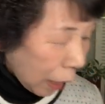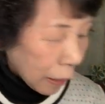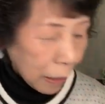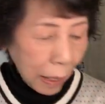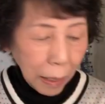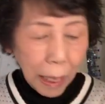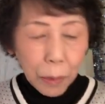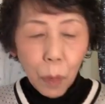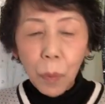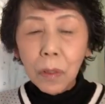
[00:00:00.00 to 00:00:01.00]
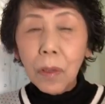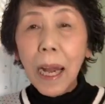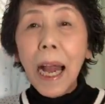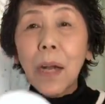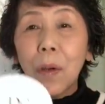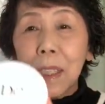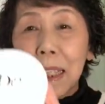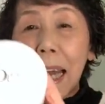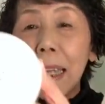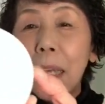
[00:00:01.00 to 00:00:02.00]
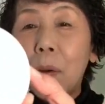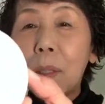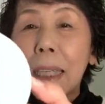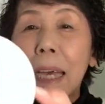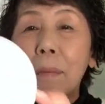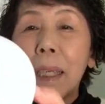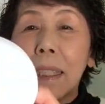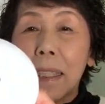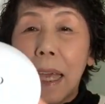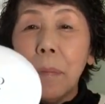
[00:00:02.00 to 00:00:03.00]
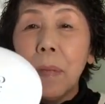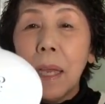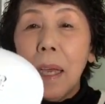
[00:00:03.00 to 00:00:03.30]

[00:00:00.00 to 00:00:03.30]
かったなと思うのがこちらでございますね、